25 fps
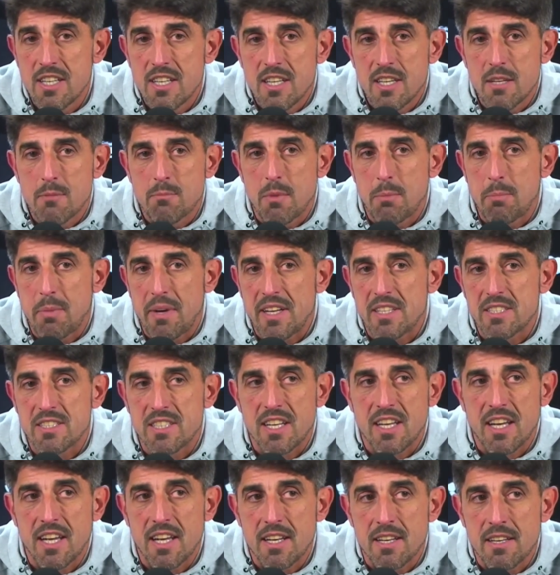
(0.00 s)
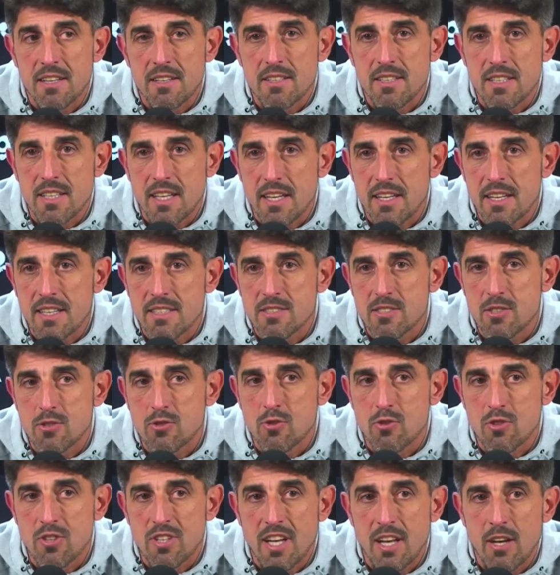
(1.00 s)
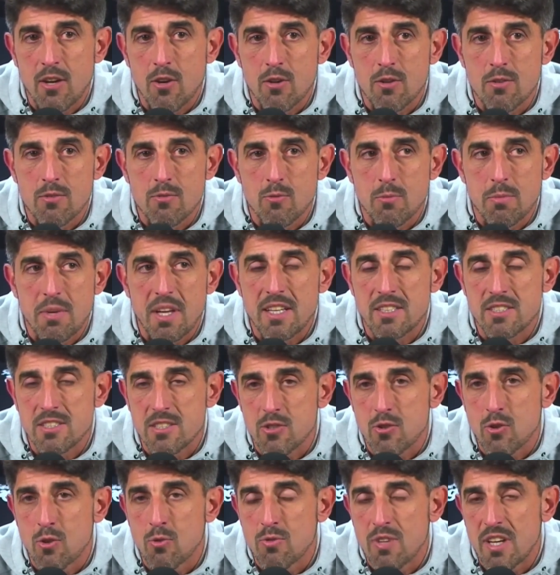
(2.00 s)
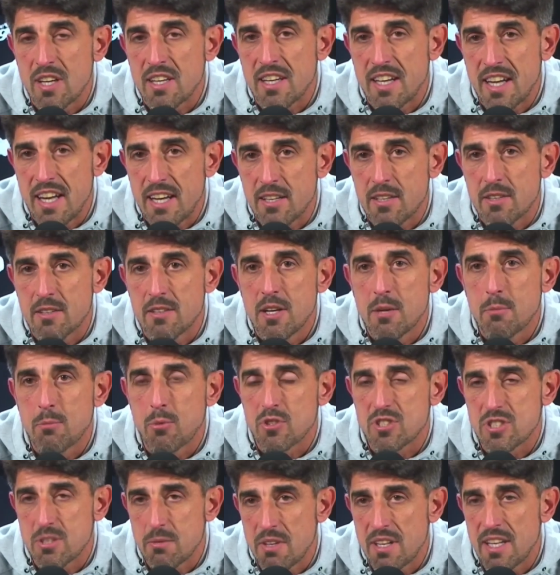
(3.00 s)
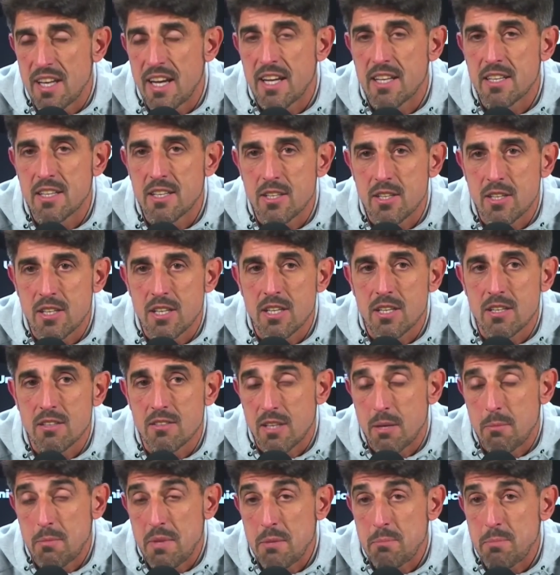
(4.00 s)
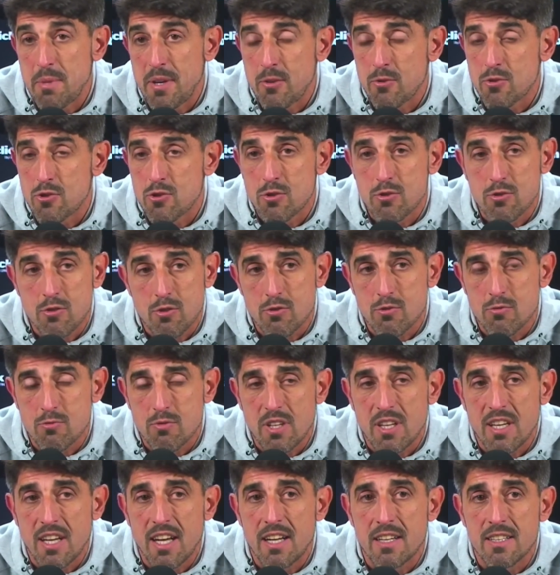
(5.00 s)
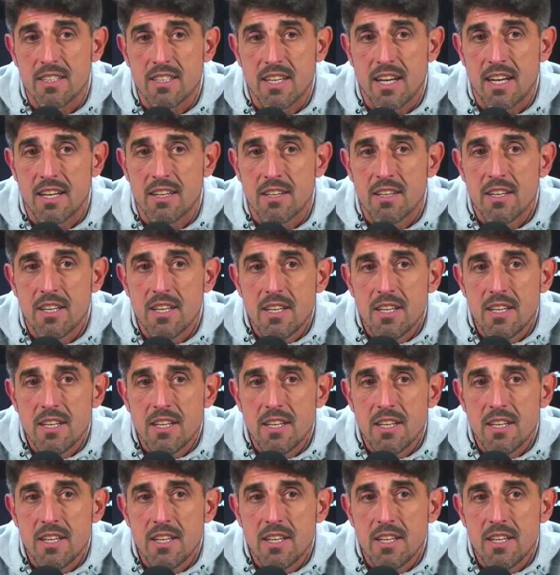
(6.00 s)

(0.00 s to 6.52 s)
Me parece que en, que en este torneo hubiera sido una gran posibilidad y también para nosotros una gran...